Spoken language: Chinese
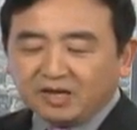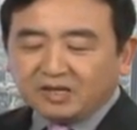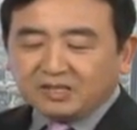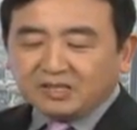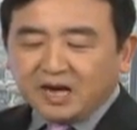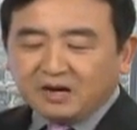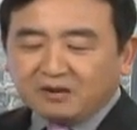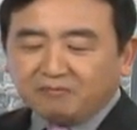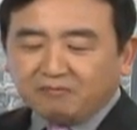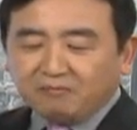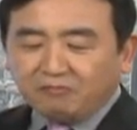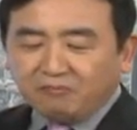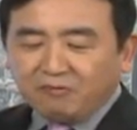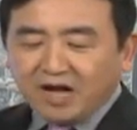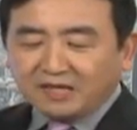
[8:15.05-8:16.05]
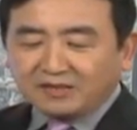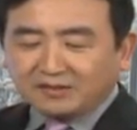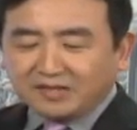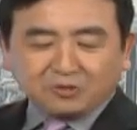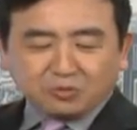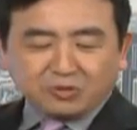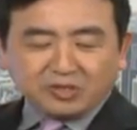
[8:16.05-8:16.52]
让万
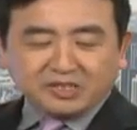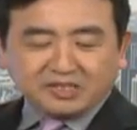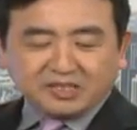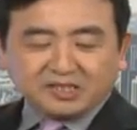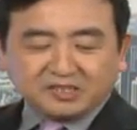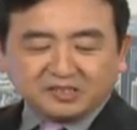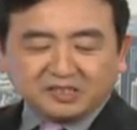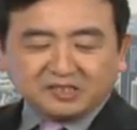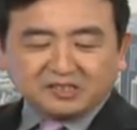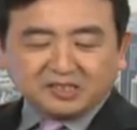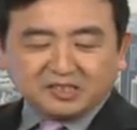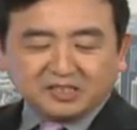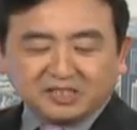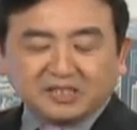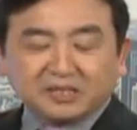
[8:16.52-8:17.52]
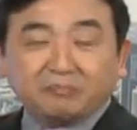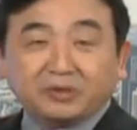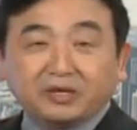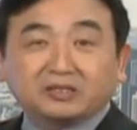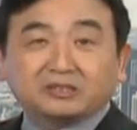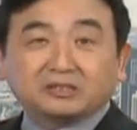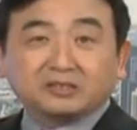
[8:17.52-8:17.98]
难推卸责任的习近
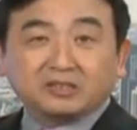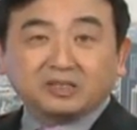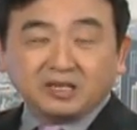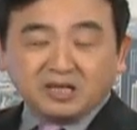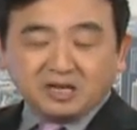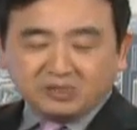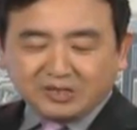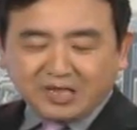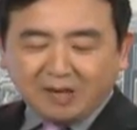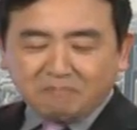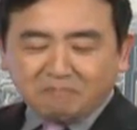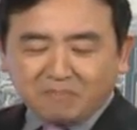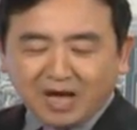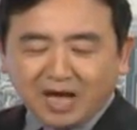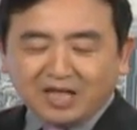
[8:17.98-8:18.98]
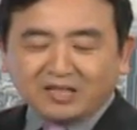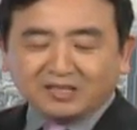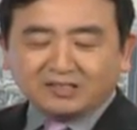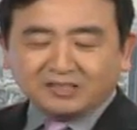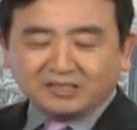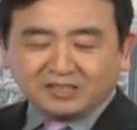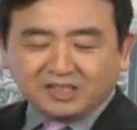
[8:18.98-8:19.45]
平染满
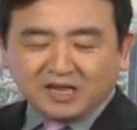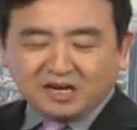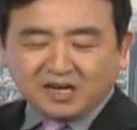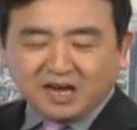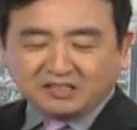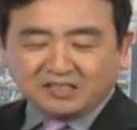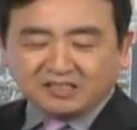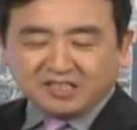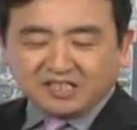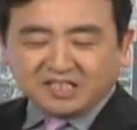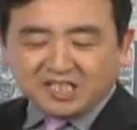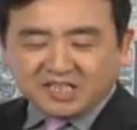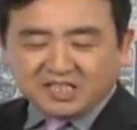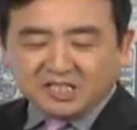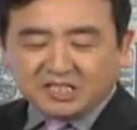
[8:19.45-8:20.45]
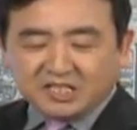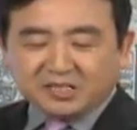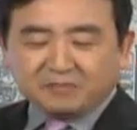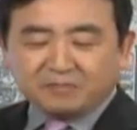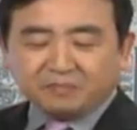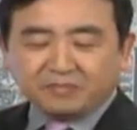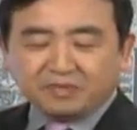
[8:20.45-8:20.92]
香港人的鲜血，
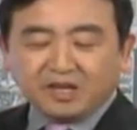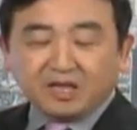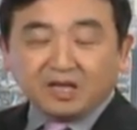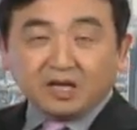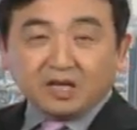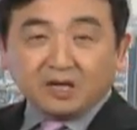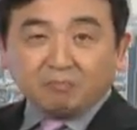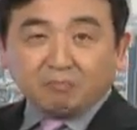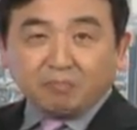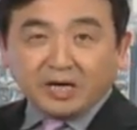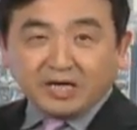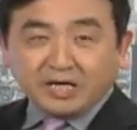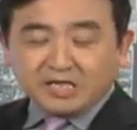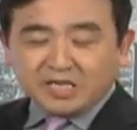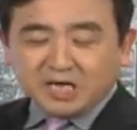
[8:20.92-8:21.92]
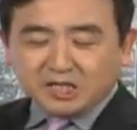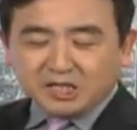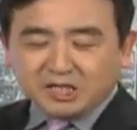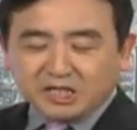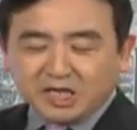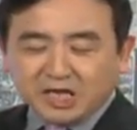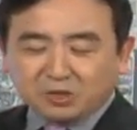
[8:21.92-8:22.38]
背上
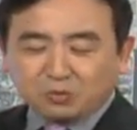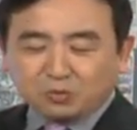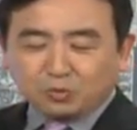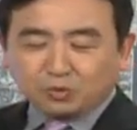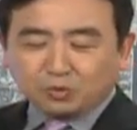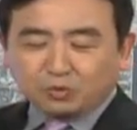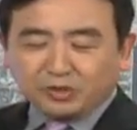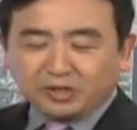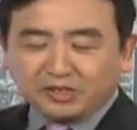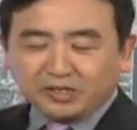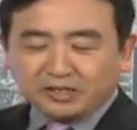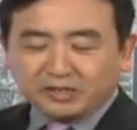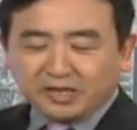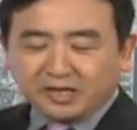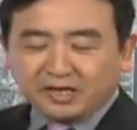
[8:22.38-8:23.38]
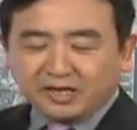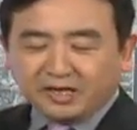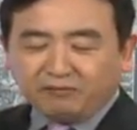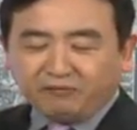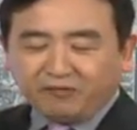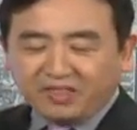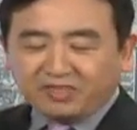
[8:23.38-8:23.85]
千古罪人的黑
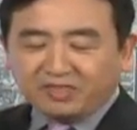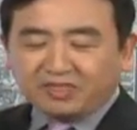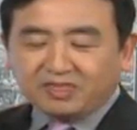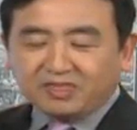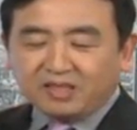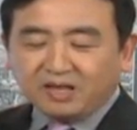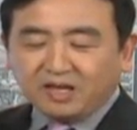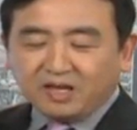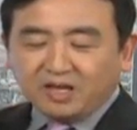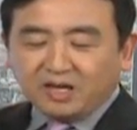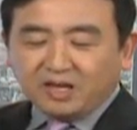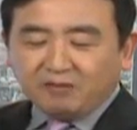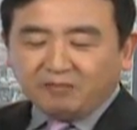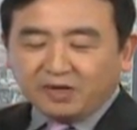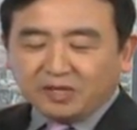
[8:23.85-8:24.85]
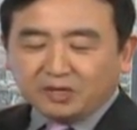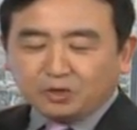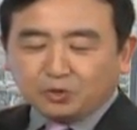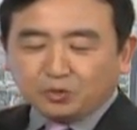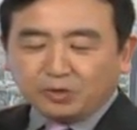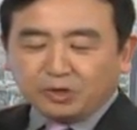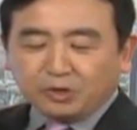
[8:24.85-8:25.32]
帆，为
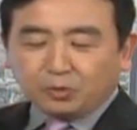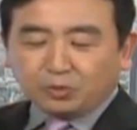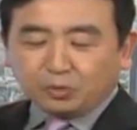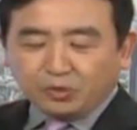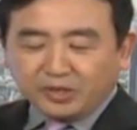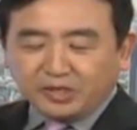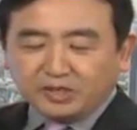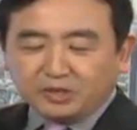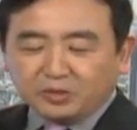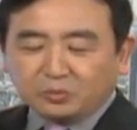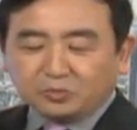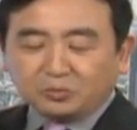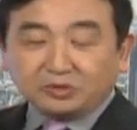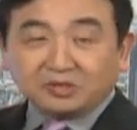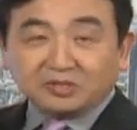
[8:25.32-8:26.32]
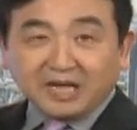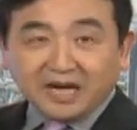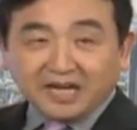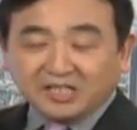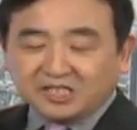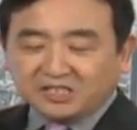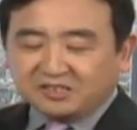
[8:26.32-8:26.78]
所有退休
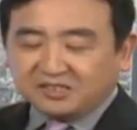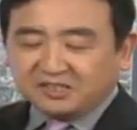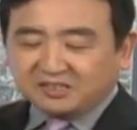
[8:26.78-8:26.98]
在职的